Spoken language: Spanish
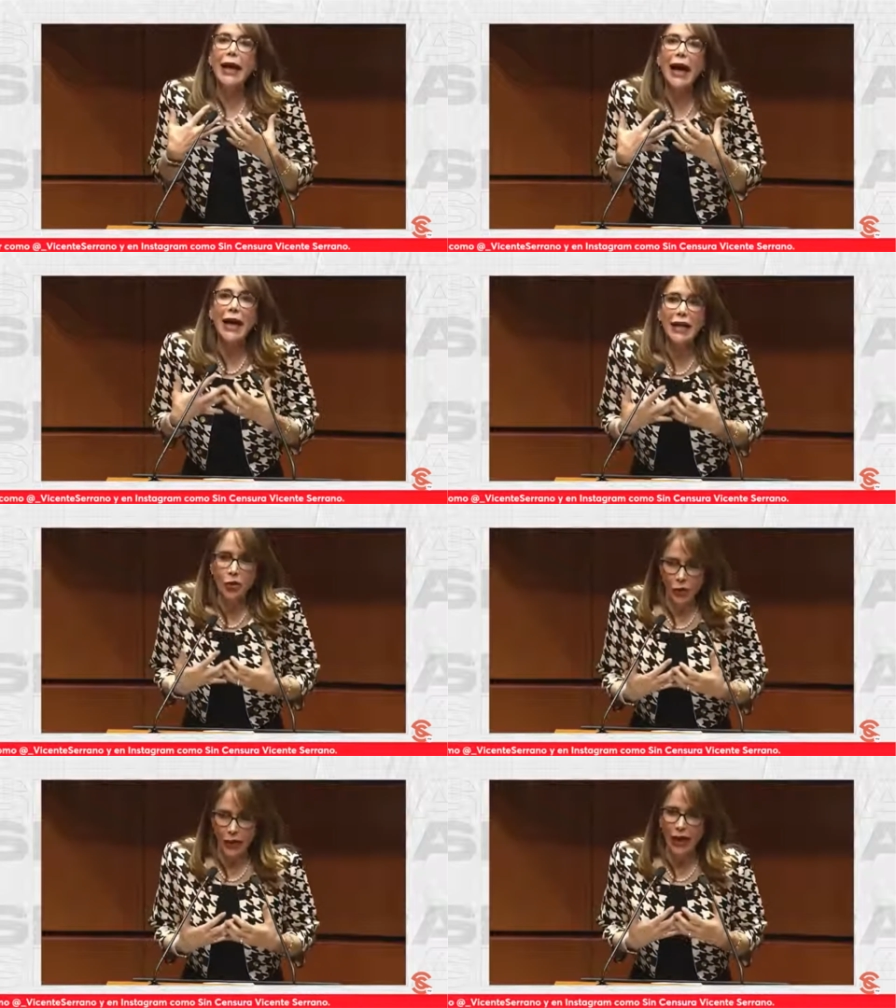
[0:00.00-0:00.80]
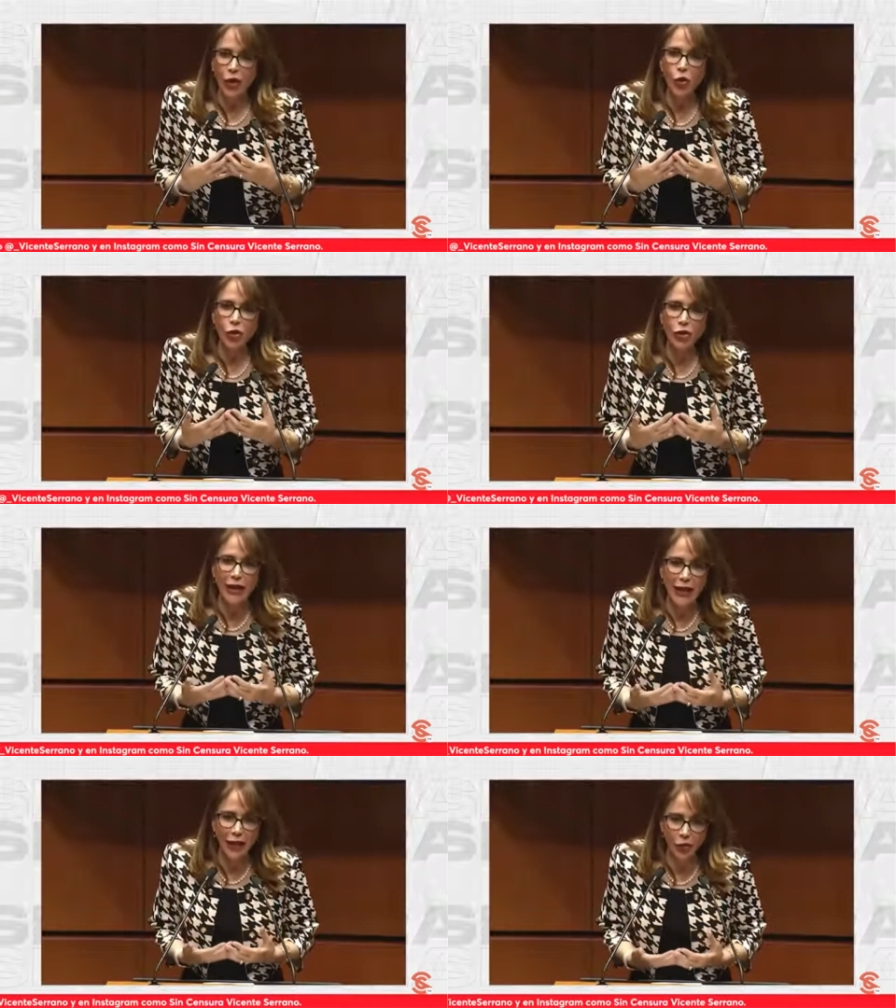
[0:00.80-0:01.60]
cargo de
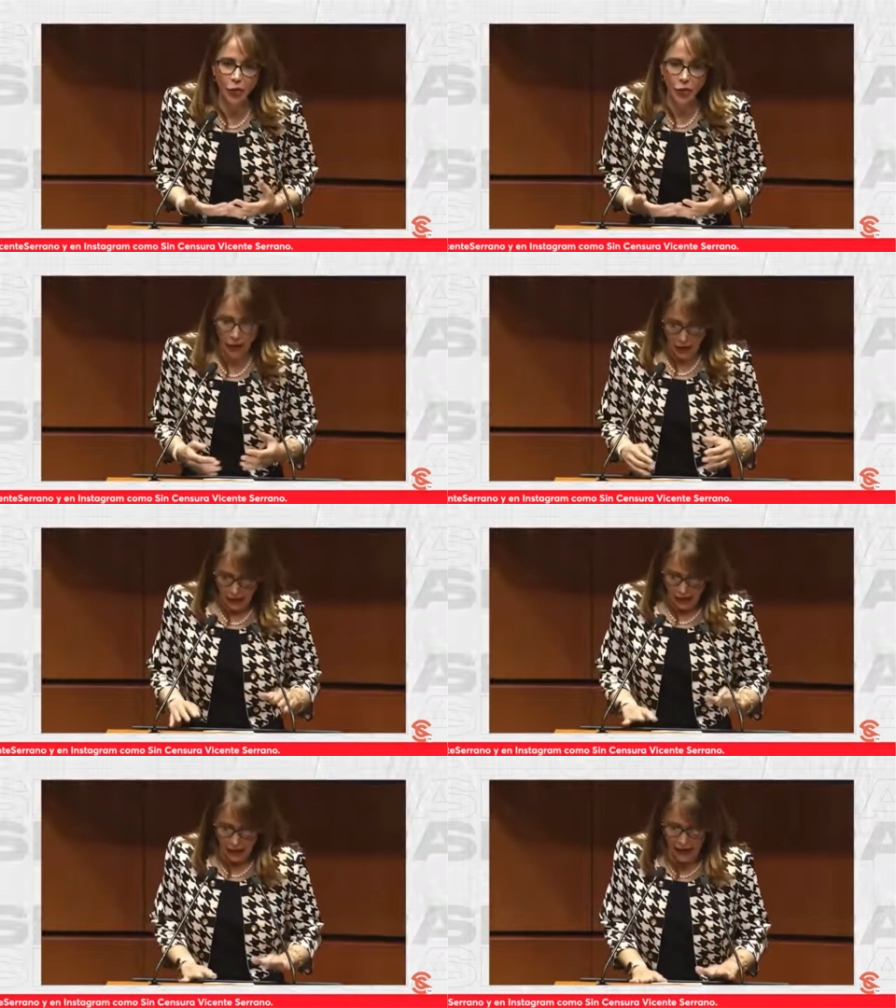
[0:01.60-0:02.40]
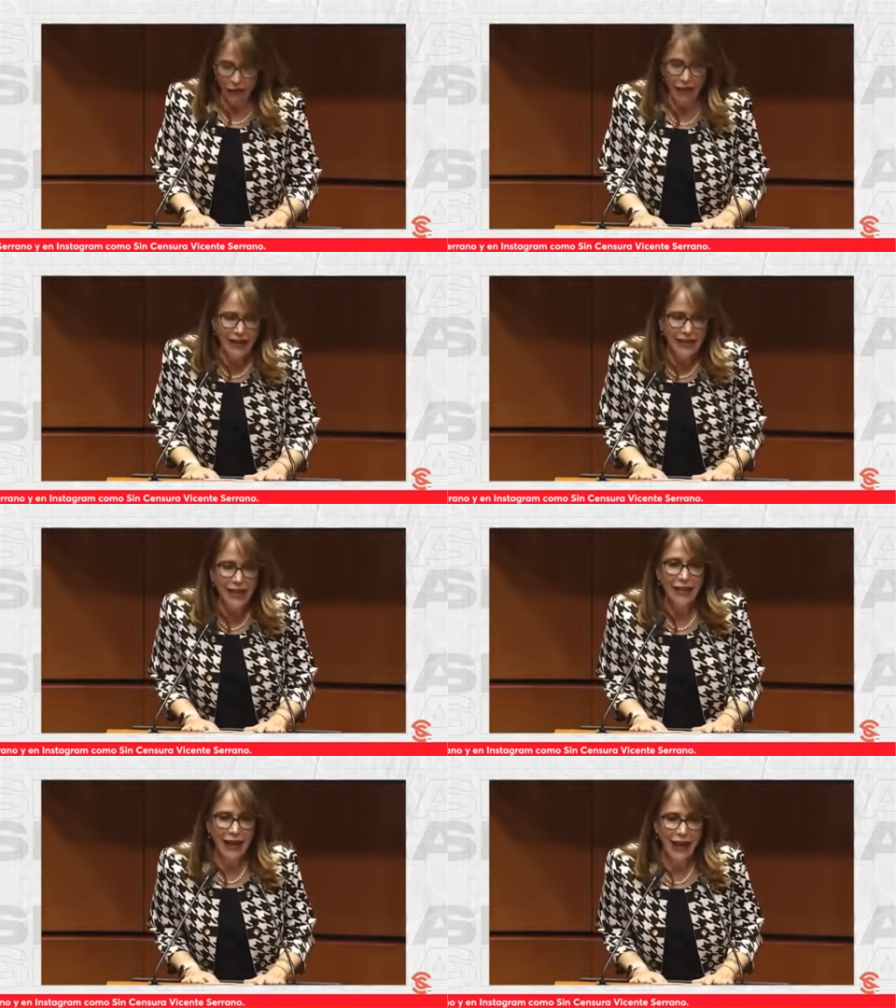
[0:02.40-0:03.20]
coordinador de defensa
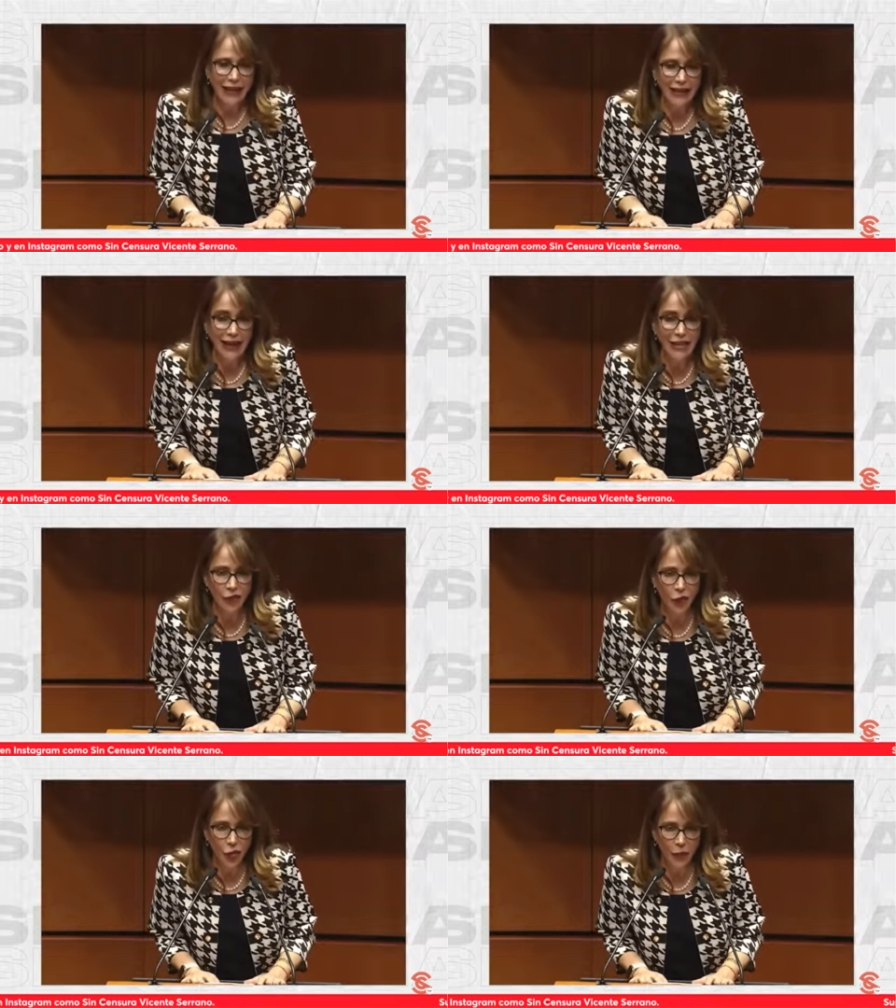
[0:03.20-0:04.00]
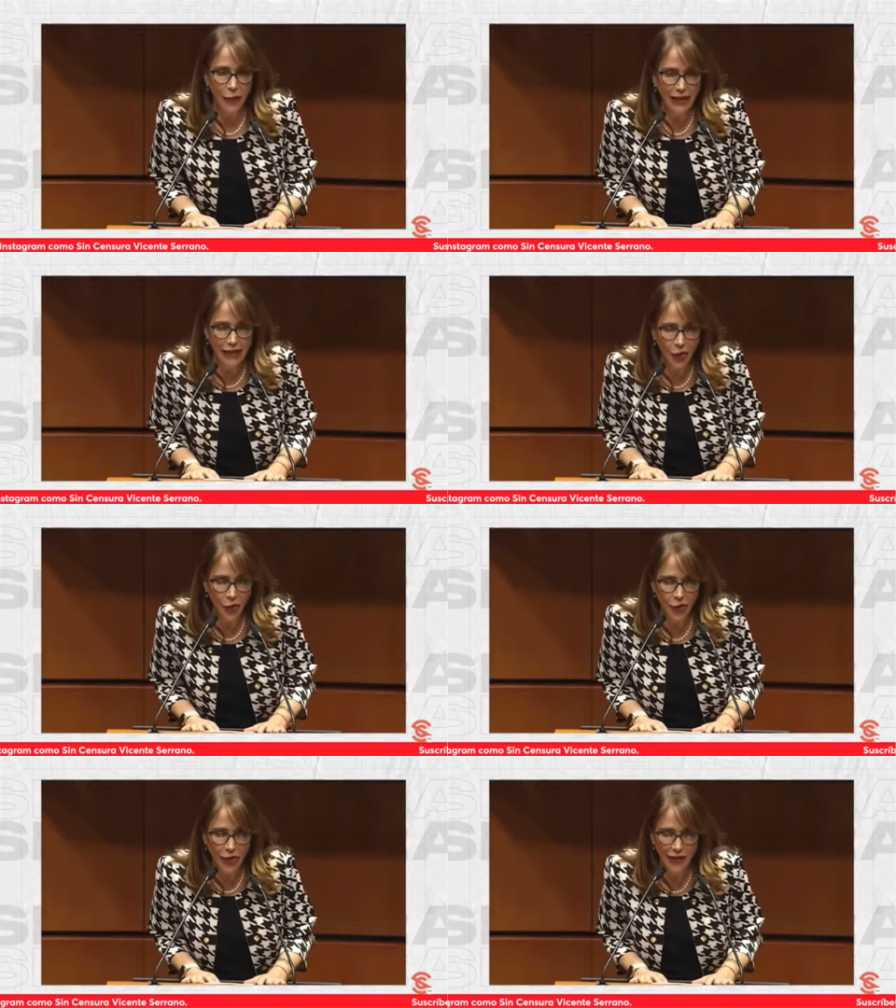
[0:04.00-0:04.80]
de la
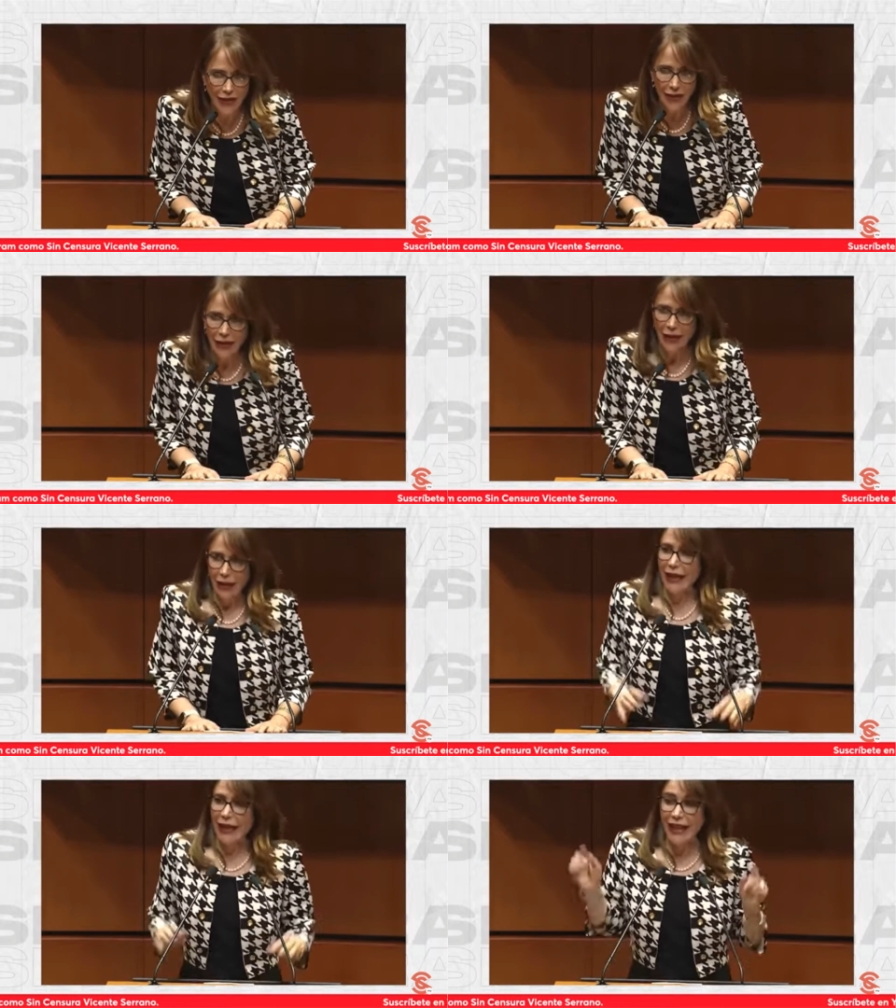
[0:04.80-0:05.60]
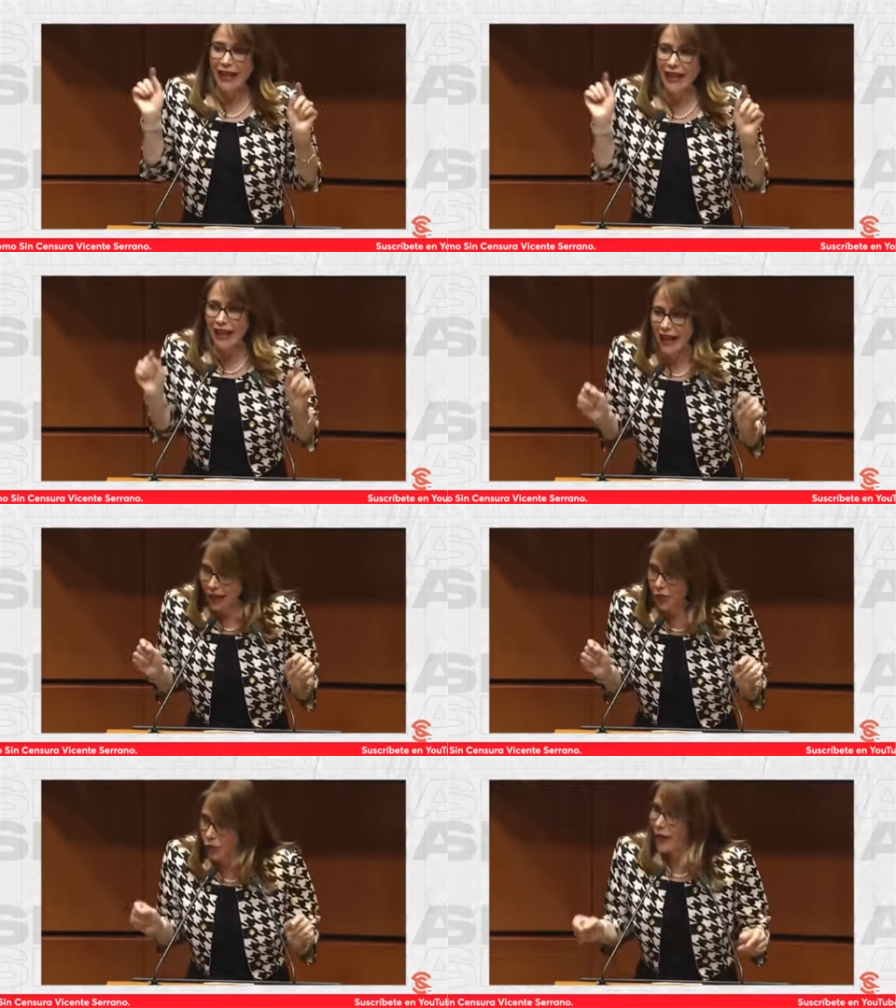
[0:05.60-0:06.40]
transformación. Que quede
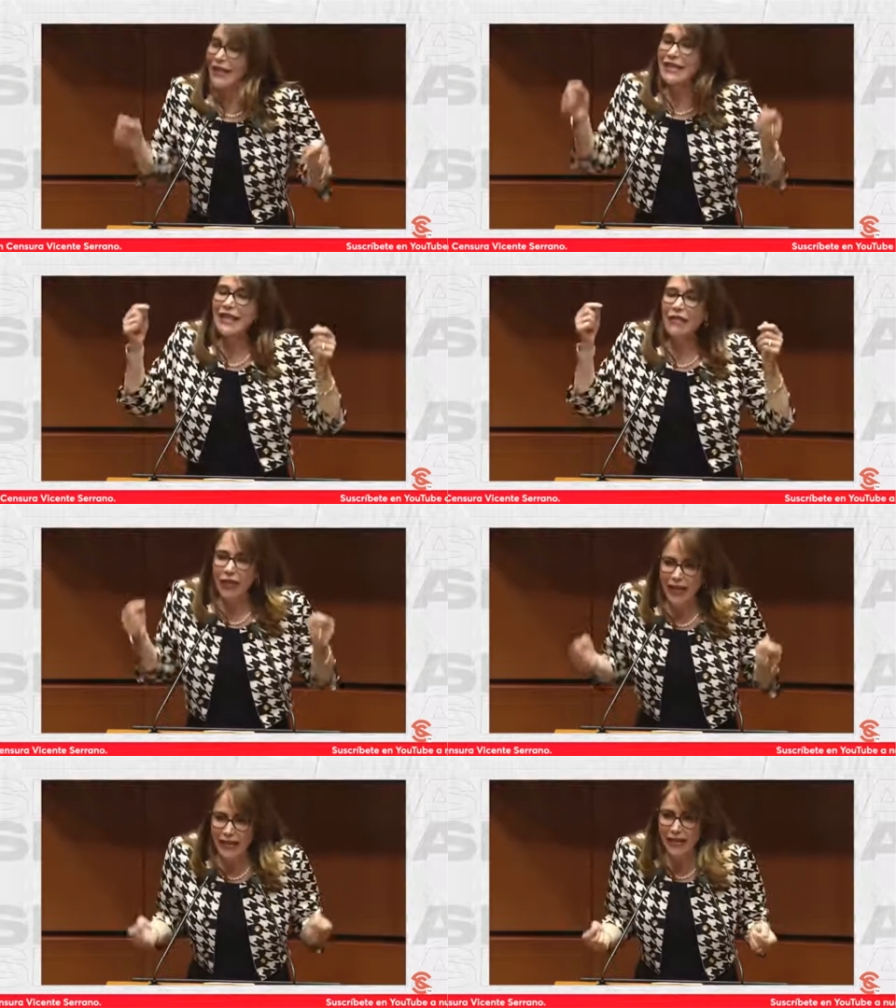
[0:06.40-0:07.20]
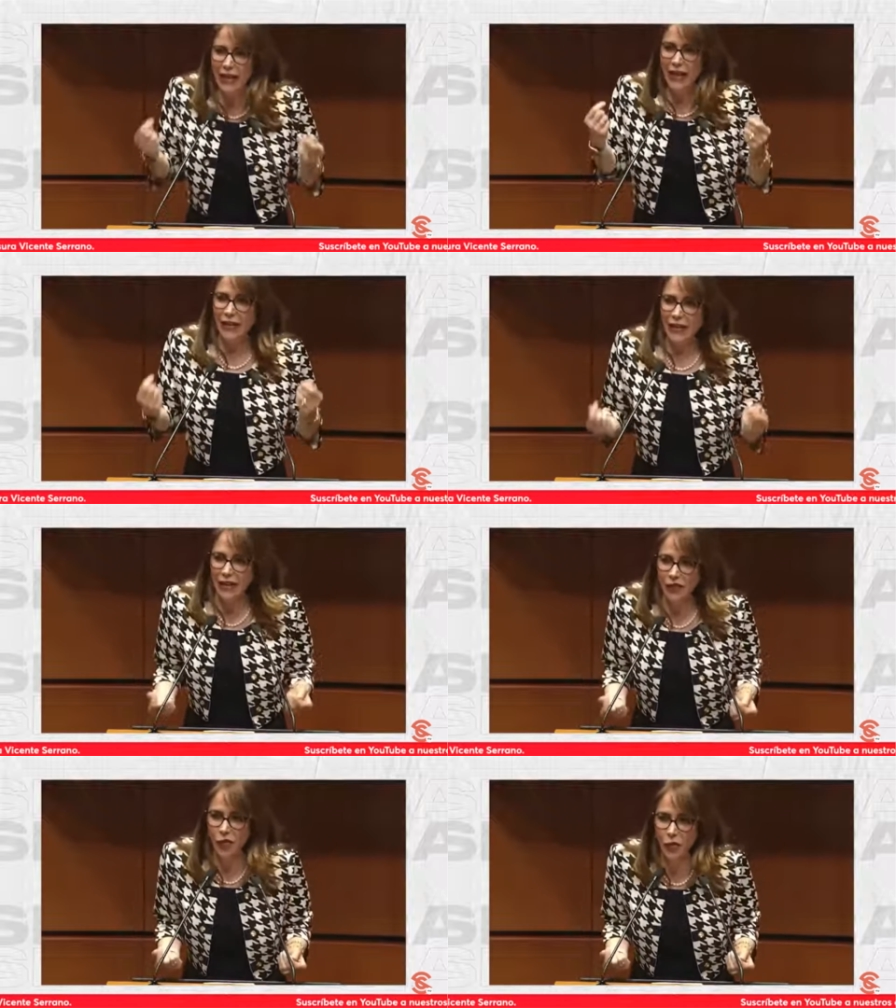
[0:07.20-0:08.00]
claro, es defensa de la
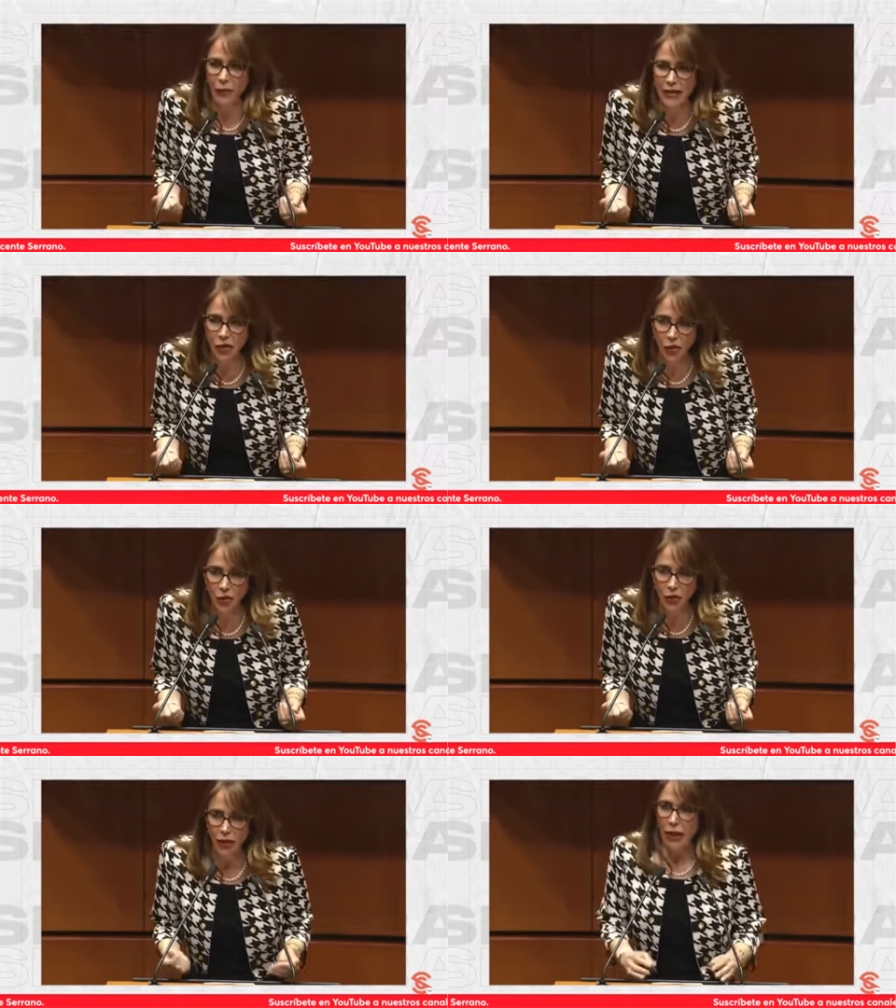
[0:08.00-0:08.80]
transformación.